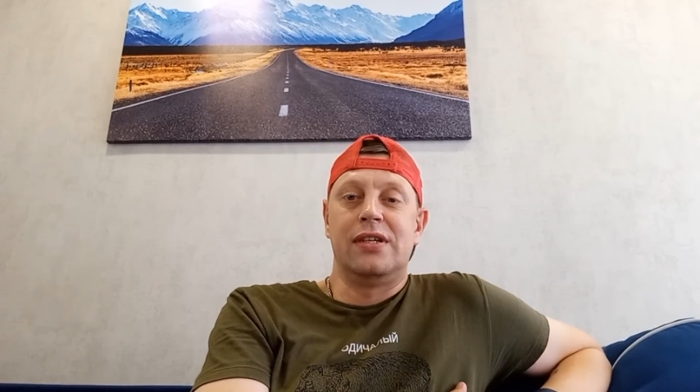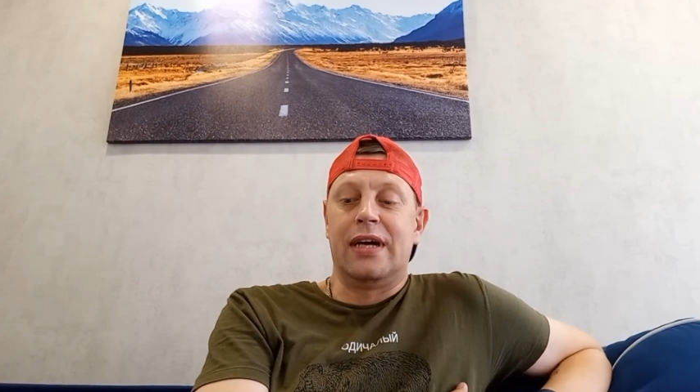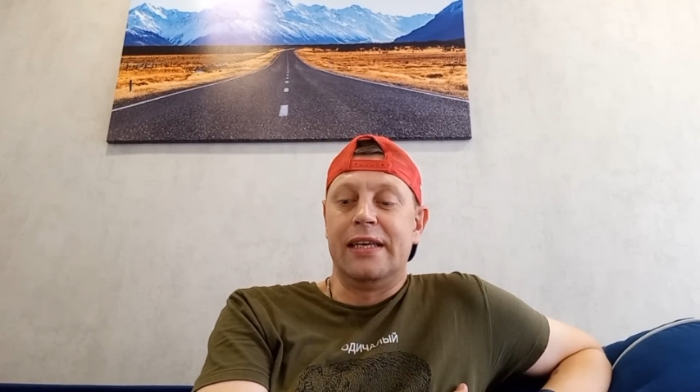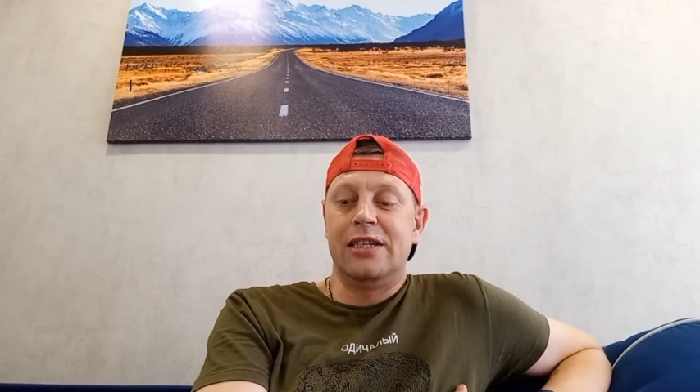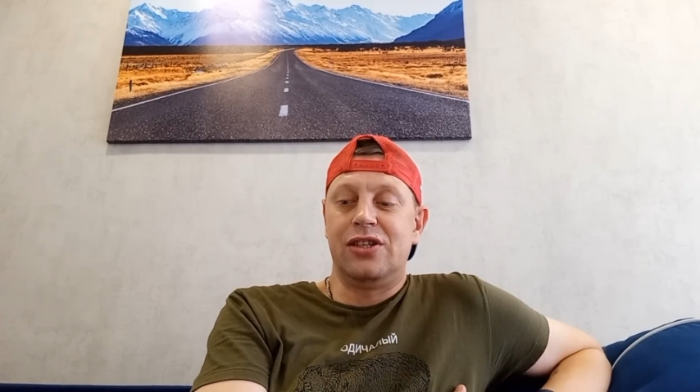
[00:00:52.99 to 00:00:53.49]
и,
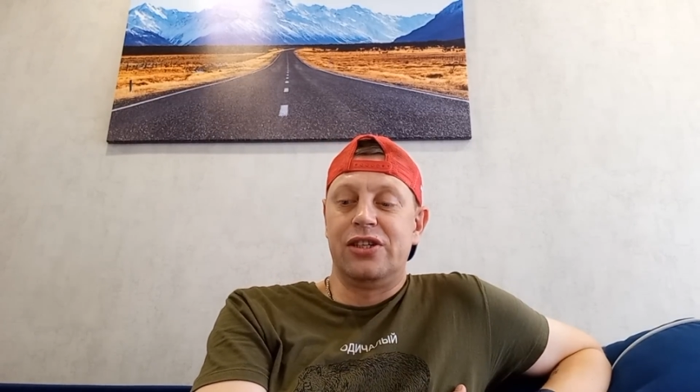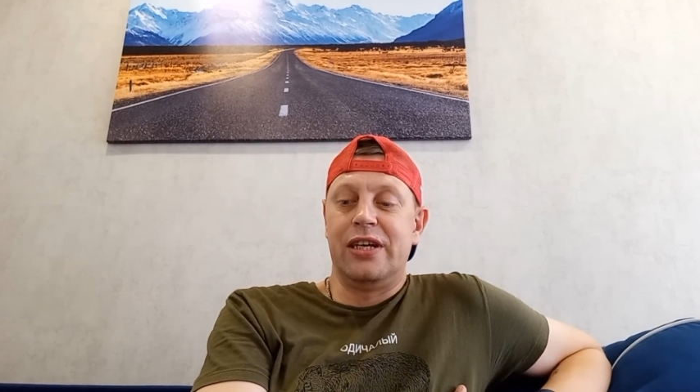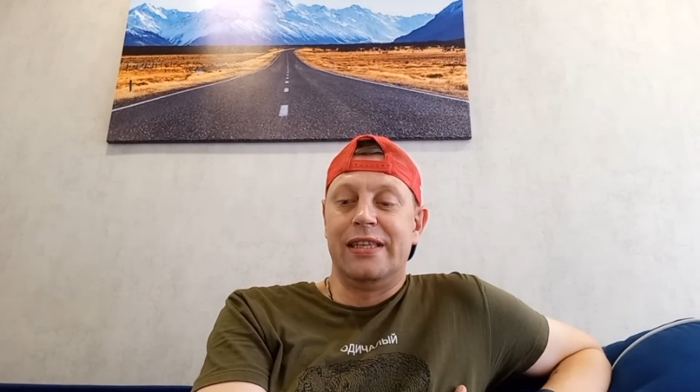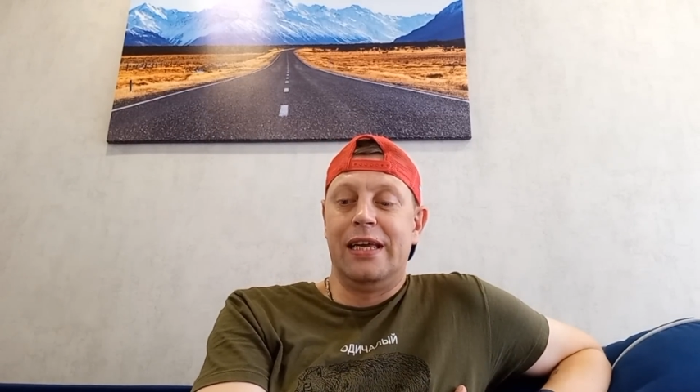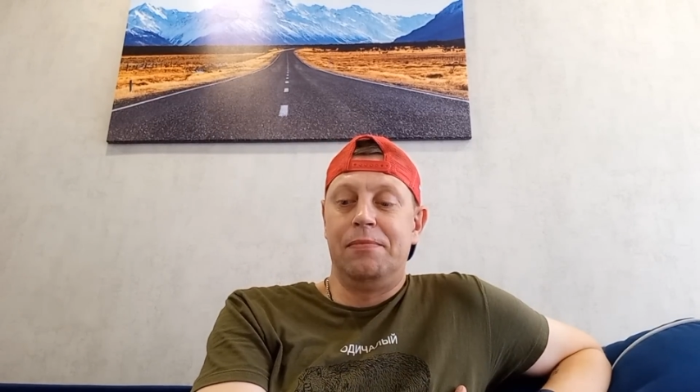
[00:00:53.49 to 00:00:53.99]
конечно
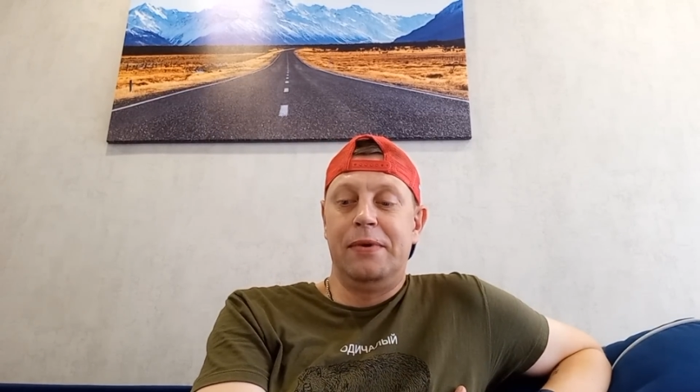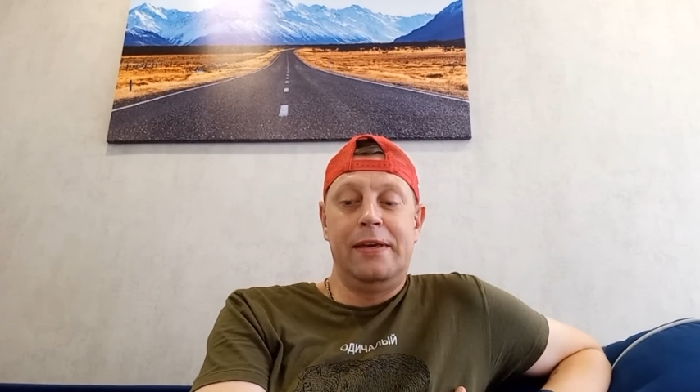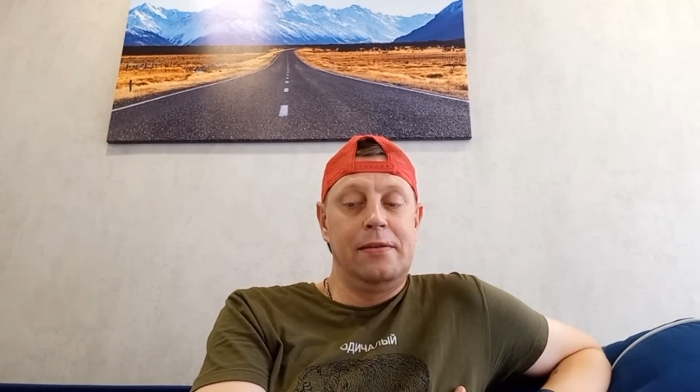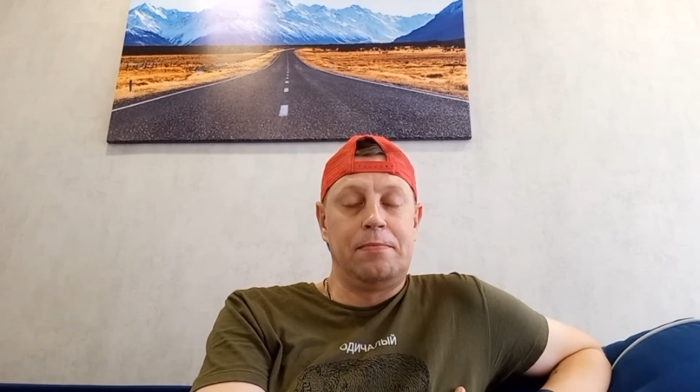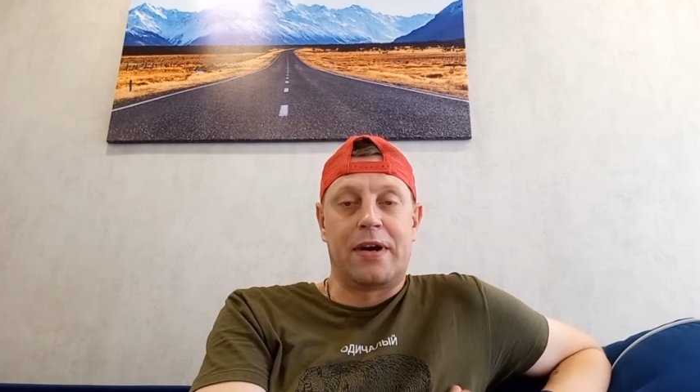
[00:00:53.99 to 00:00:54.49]
же, она
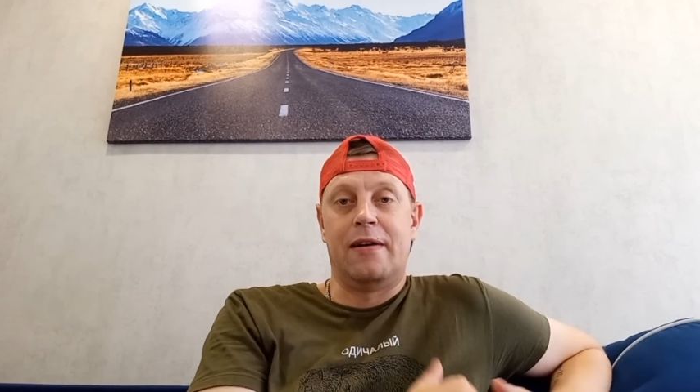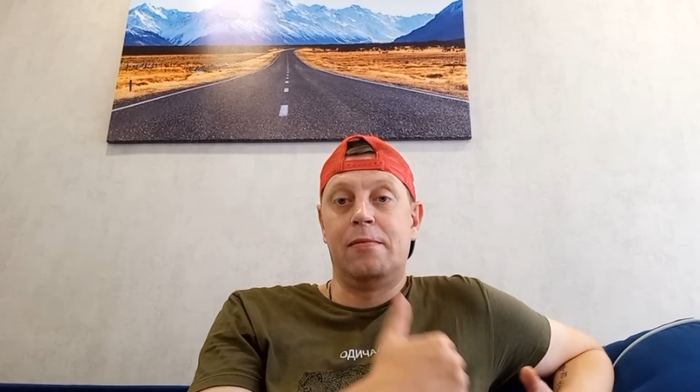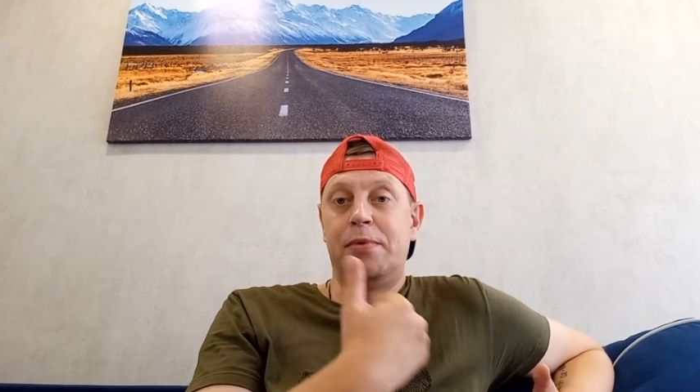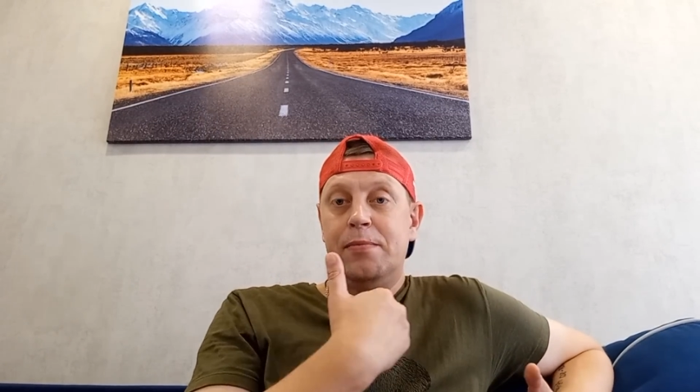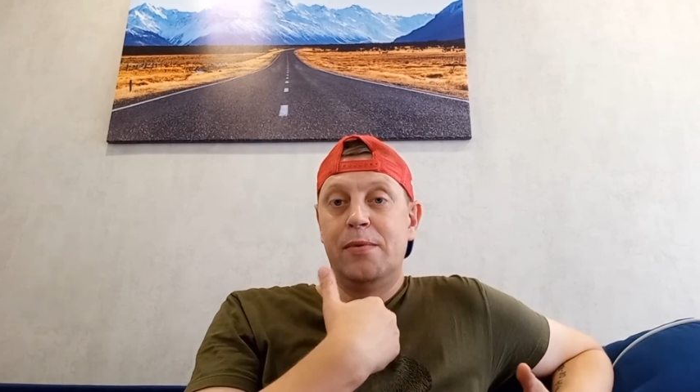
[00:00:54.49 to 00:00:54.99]
имеет
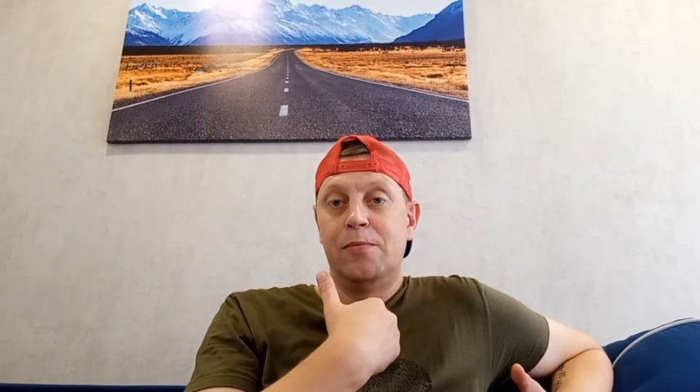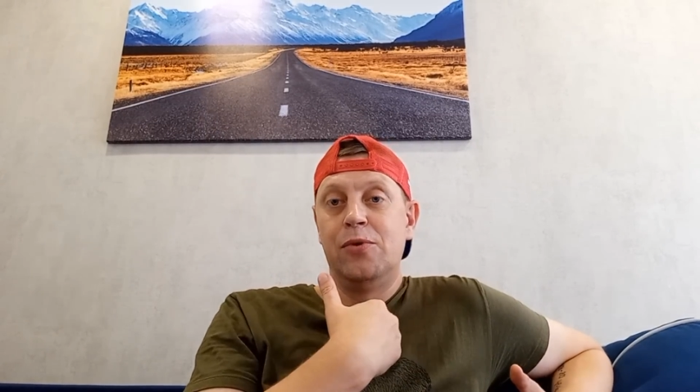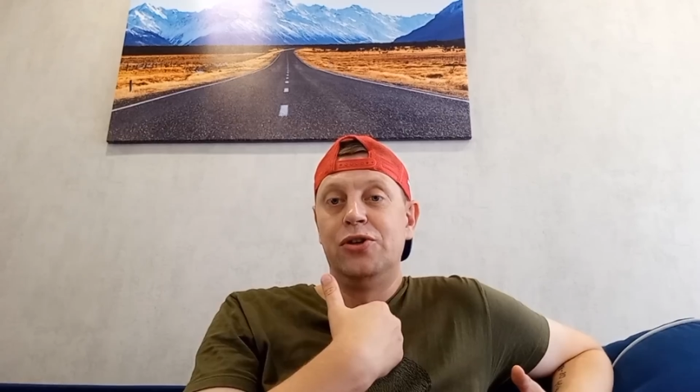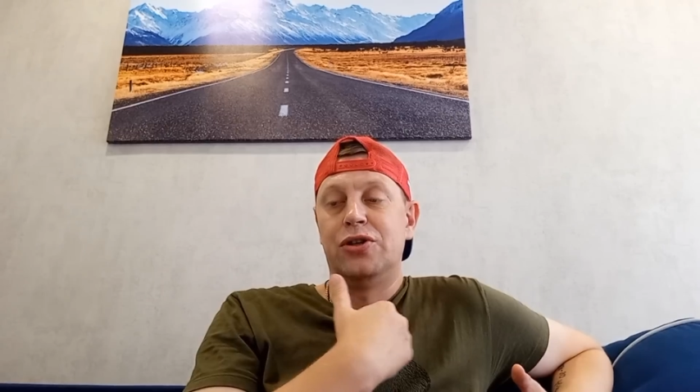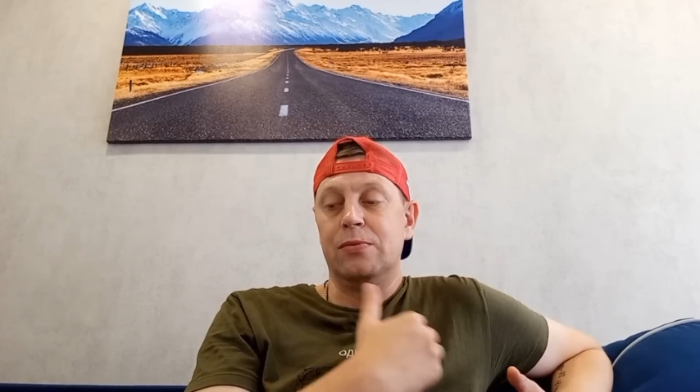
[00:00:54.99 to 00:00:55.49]
право, по
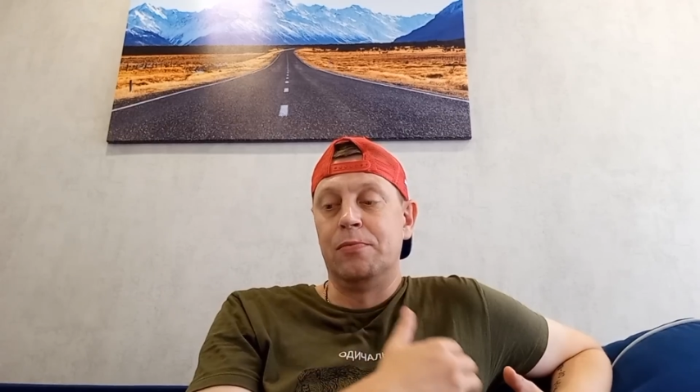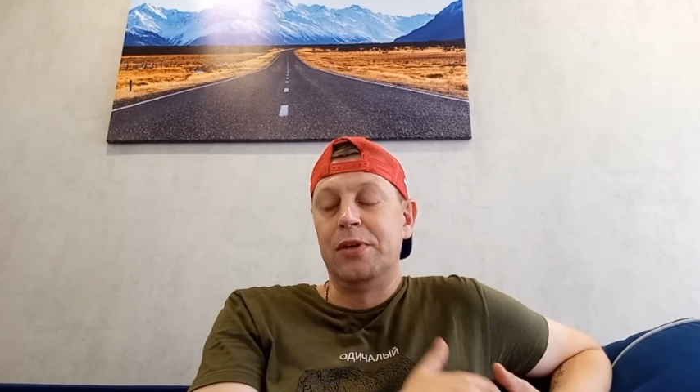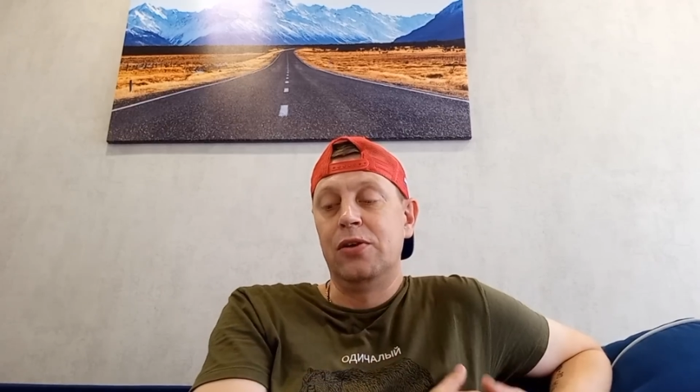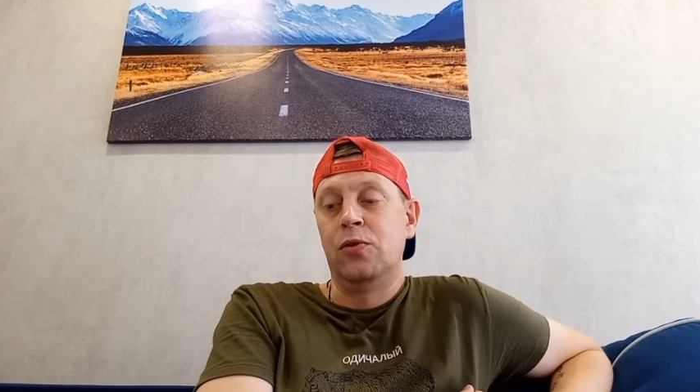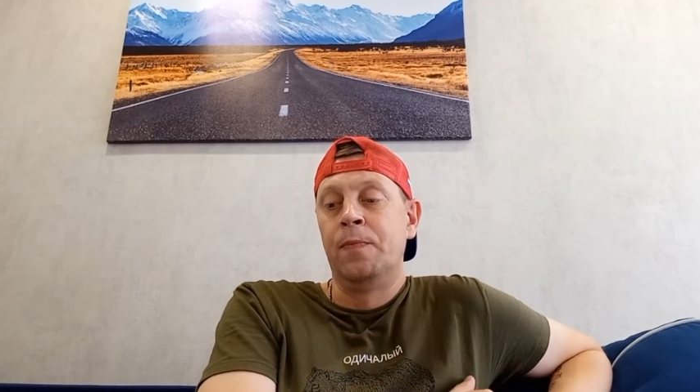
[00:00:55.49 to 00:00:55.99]
моему личному
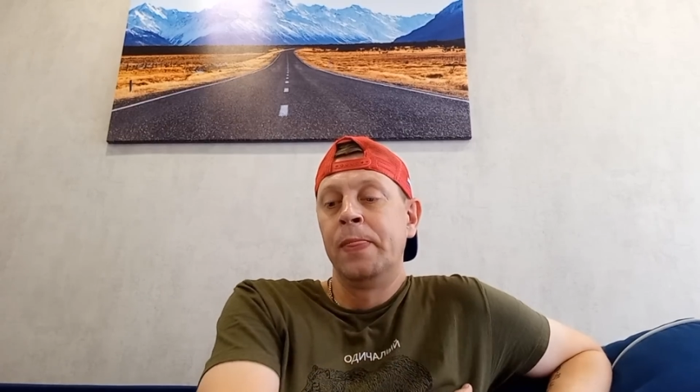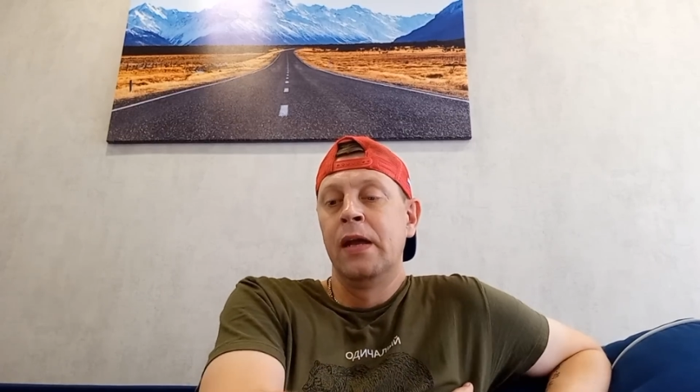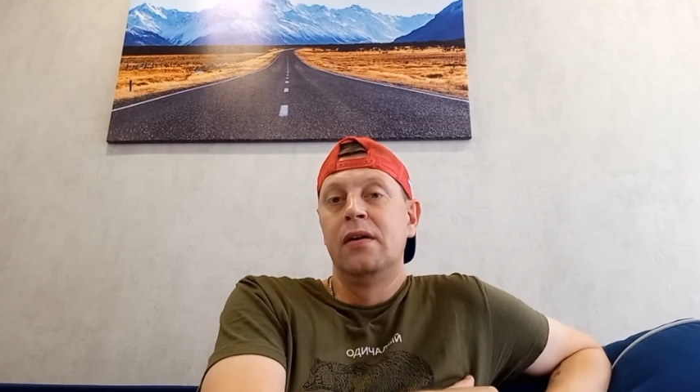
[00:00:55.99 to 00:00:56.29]
мнению,